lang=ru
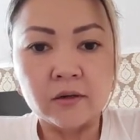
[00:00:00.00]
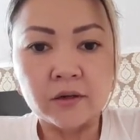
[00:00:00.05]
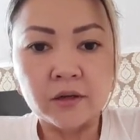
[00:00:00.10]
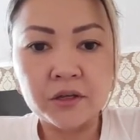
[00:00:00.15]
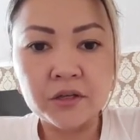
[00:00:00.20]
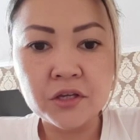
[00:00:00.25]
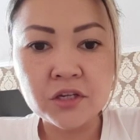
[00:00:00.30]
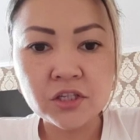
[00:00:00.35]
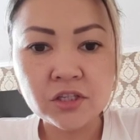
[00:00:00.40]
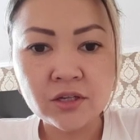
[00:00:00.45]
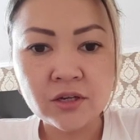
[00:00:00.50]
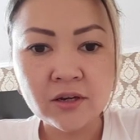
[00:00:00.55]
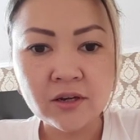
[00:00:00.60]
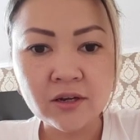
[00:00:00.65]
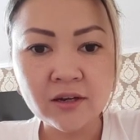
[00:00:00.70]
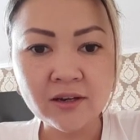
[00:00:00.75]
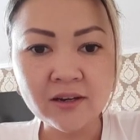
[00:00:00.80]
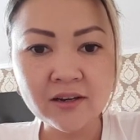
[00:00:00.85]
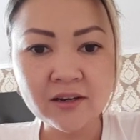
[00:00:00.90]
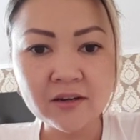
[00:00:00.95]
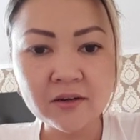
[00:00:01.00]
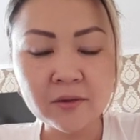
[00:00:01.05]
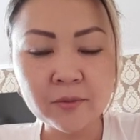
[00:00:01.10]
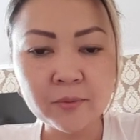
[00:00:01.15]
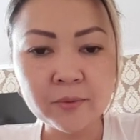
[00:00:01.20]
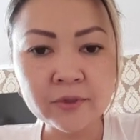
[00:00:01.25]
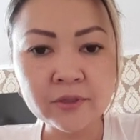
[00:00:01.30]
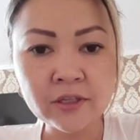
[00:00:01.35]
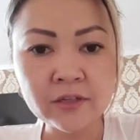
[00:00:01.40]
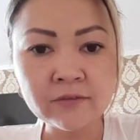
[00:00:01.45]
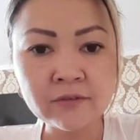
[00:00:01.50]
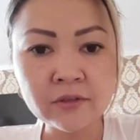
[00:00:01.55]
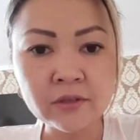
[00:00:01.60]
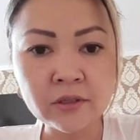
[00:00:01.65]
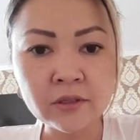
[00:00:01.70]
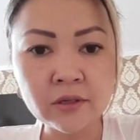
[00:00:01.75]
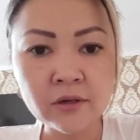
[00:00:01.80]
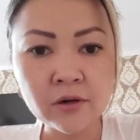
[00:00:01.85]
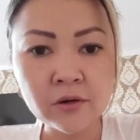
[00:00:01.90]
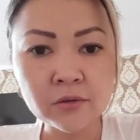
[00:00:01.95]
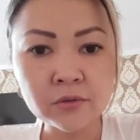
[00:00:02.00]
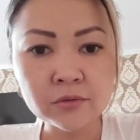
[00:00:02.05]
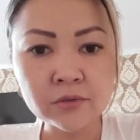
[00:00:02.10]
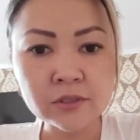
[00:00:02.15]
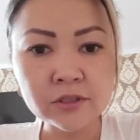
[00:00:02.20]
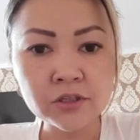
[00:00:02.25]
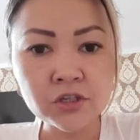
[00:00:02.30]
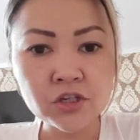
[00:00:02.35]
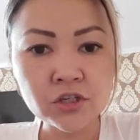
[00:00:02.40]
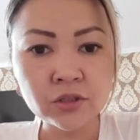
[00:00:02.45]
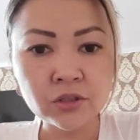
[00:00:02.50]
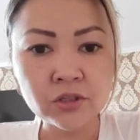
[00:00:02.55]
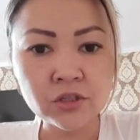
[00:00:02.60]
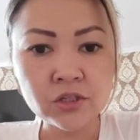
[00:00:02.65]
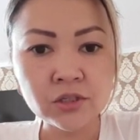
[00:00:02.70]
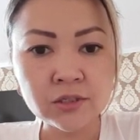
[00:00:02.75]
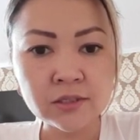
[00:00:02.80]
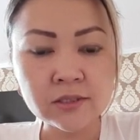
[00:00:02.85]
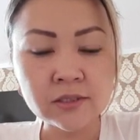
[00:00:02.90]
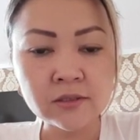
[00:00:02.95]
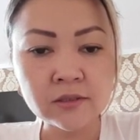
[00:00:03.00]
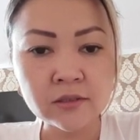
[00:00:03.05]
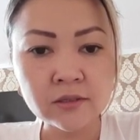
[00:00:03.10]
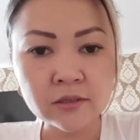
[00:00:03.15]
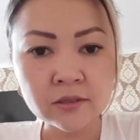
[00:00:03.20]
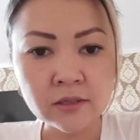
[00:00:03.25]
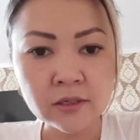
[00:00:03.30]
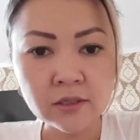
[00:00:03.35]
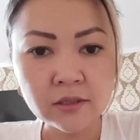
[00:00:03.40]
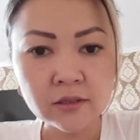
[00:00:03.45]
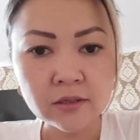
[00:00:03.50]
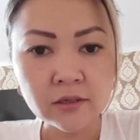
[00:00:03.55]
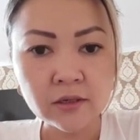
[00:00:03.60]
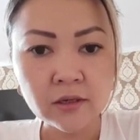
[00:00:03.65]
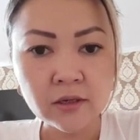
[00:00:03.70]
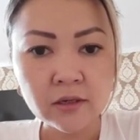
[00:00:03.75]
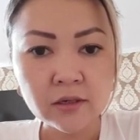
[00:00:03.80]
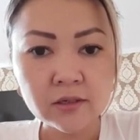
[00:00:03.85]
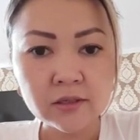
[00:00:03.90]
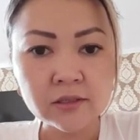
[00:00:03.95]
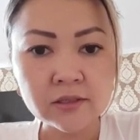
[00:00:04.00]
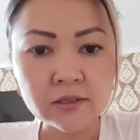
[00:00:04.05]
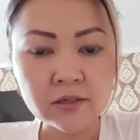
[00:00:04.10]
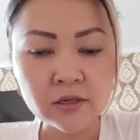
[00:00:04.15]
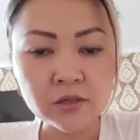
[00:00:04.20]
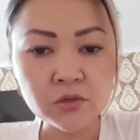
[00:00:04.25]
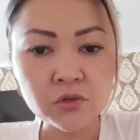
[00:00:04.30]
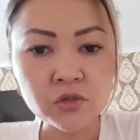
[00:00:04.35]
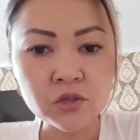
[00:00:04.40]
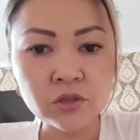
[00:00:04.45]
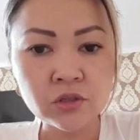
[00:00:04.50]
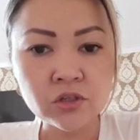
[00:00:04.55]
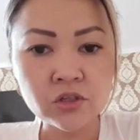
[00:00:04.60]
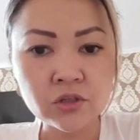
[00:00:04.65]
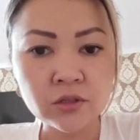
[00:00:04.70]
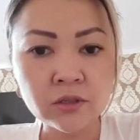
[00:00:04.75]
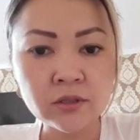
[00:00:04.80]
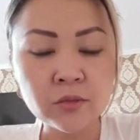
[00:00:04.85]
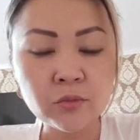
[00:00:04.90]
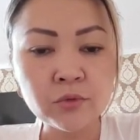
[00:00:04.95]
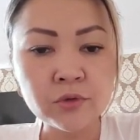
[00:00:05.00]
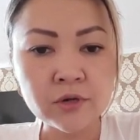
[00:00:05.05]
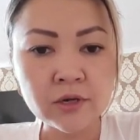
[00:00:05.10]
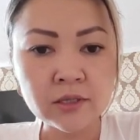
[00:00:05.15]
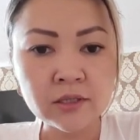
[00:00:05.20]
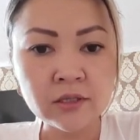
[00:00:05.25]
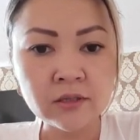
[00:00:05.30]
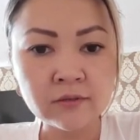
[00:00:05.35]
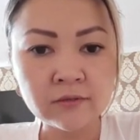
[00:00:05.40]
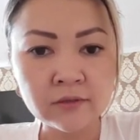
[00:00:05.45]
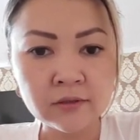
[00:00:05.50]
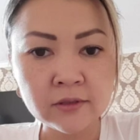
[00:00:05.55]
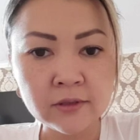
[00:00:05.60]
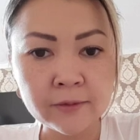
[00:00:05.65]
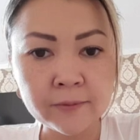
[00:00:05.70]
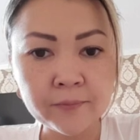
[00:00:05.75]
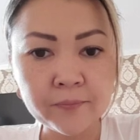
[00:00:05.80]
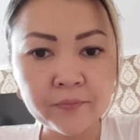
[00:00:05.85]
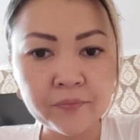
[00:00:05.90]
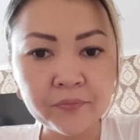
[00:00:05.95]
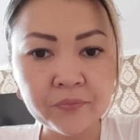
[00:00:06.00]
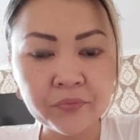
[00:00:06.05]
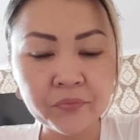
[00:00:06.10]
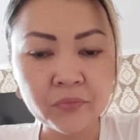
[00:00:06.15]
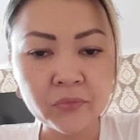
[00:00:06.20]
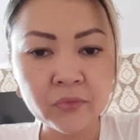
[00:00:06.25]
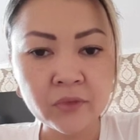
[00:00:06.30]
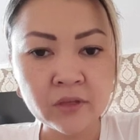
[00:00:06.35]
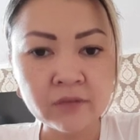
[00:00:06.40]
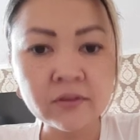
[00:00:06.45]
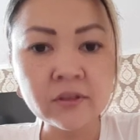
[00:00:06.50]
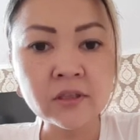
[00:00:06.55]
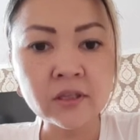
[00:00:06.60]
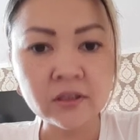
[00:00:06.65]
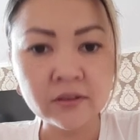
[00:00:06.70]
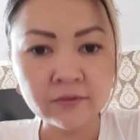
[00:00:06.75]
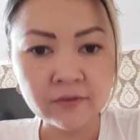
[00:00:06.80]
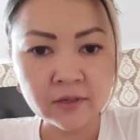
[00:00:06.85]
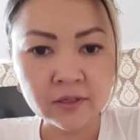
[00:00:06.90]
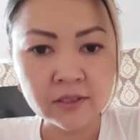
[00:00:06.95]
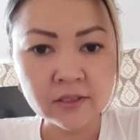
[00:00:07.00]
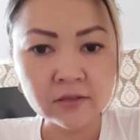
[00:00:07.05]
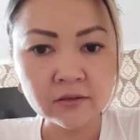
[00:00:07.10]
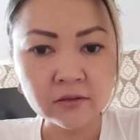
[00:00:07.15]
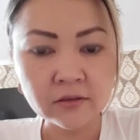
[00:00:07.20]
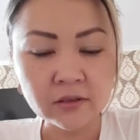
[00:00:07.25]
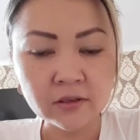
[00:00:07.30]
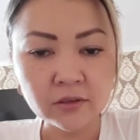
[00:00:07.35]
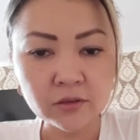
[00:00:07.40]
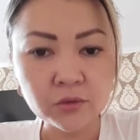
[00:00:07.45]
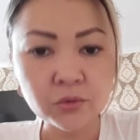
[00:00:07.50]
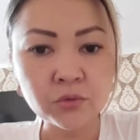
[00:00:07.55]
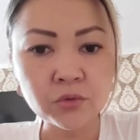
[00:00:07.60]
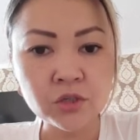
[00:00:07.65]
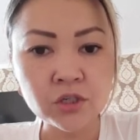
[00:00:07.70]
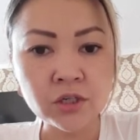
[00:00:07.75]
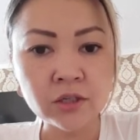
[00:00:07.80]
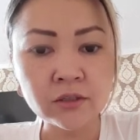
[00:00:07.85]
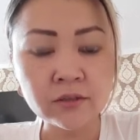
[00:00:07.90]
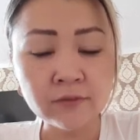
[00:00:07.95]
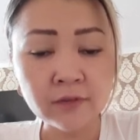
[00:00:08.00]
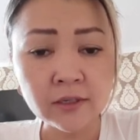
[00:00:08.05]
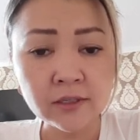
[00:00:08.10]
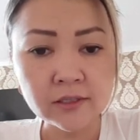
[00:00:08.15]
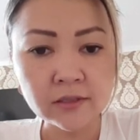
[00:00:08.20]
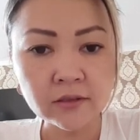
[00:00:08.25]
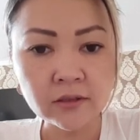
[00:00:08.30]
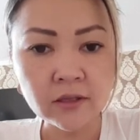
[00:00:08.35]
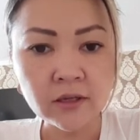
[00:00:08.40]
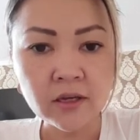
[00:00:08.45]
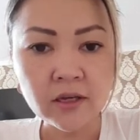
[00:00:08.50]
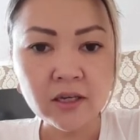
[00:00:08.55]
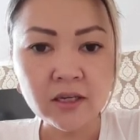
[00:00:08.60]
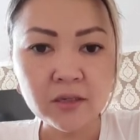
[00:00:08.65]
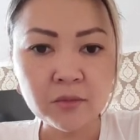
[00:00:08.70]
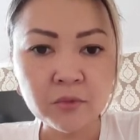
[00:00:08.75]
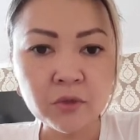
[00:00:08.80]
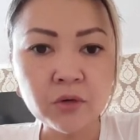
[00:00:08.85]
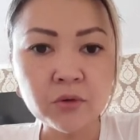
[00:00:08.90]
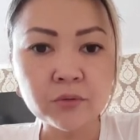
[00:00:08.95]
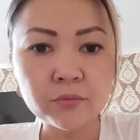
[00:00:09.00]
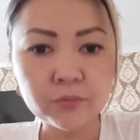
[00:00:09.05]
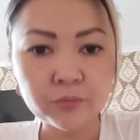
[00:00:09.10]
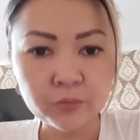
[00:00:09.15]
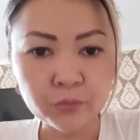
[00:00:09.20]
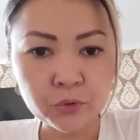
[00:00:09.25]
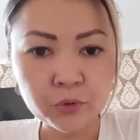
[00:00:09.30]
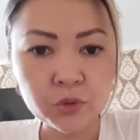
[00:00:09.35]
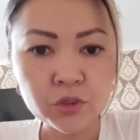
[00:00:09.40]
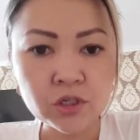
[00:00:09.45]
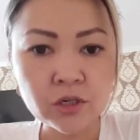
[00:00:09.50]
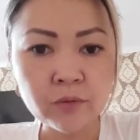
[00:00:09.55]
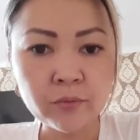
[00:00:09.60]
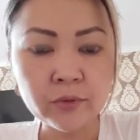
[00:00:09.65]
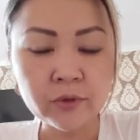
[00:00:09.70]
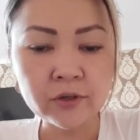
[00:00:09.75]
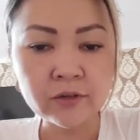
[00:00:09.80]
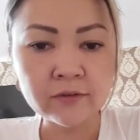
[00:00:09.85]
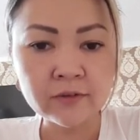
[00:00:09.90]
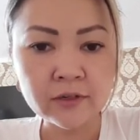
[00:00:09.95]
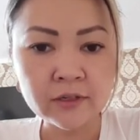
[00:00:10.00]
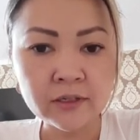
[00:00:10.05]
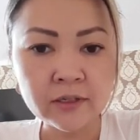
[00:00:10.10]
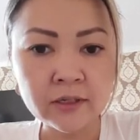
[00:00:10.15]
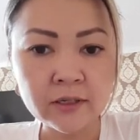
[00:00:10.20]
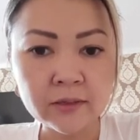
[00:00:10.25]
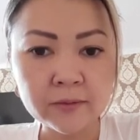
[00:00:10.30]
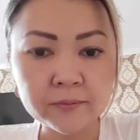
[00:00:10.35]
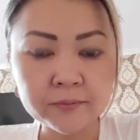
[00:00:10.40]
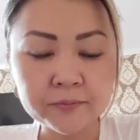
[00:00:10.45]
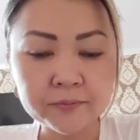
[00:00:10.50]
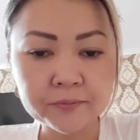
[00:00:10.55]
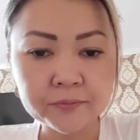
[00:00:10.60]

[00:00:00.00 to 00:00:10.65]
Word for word: Конечно, про Давида я услышала через интернет и сразу же начала набирать Давида. Давид ответил, тут же ответил, и мы по душам поговорили.